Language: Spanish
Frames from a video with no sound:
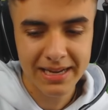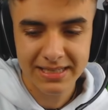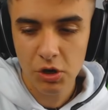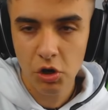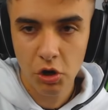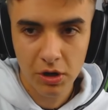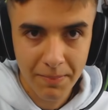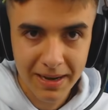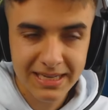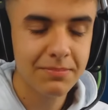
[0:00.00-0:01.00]
es lo
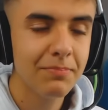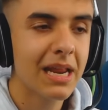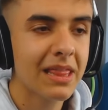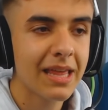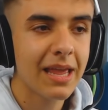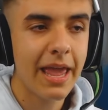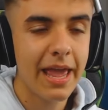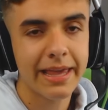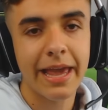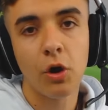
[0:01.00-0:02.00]
que más
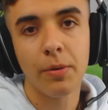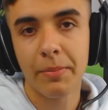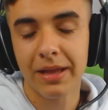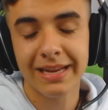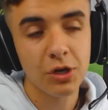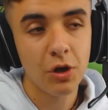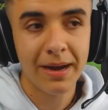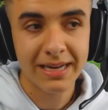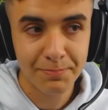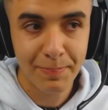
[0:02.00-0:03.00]
merece eh, que cobre Porque es
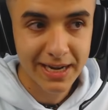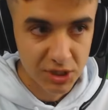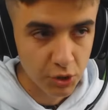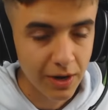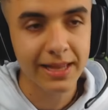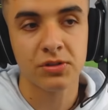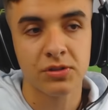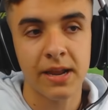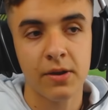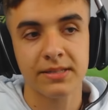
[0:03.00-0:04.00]
lo más personal que
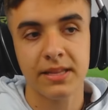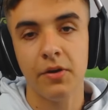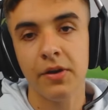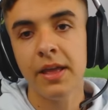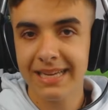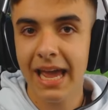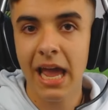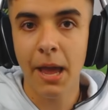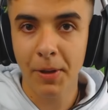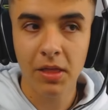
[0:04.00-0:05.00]
os traigo hasta hoy Así
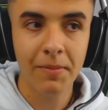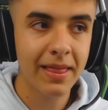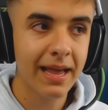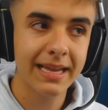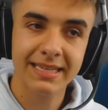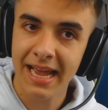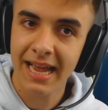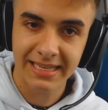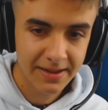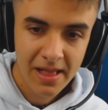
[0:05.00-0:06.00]
que espero de verdad que
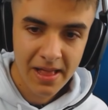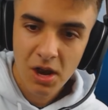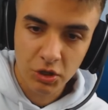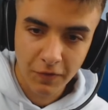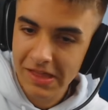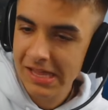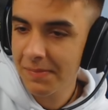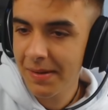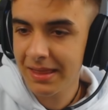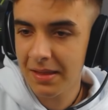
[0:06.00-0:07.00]
seáis lo
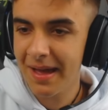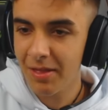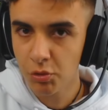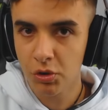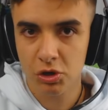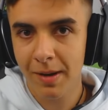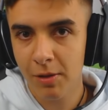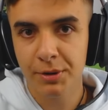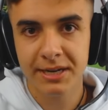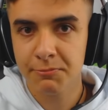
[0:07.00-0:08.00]
suficientemente maduros o
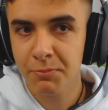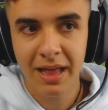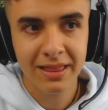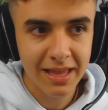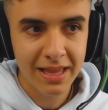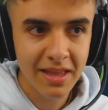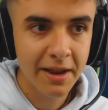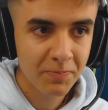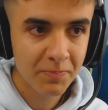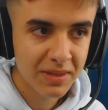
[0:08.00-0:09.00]
maduras para
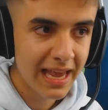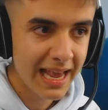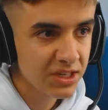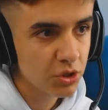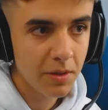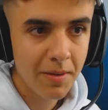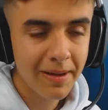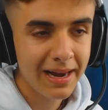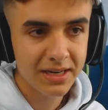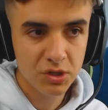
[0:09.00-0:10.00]
entender que esto debe
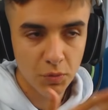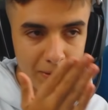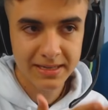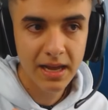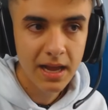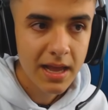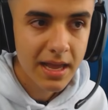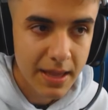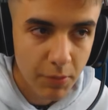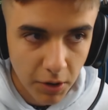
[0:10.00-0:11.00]
valer su pasta
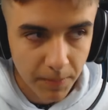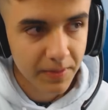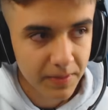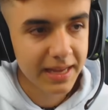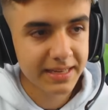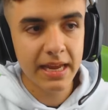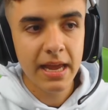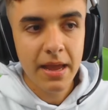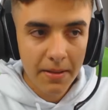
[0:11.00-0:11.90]
y bueno, en sí,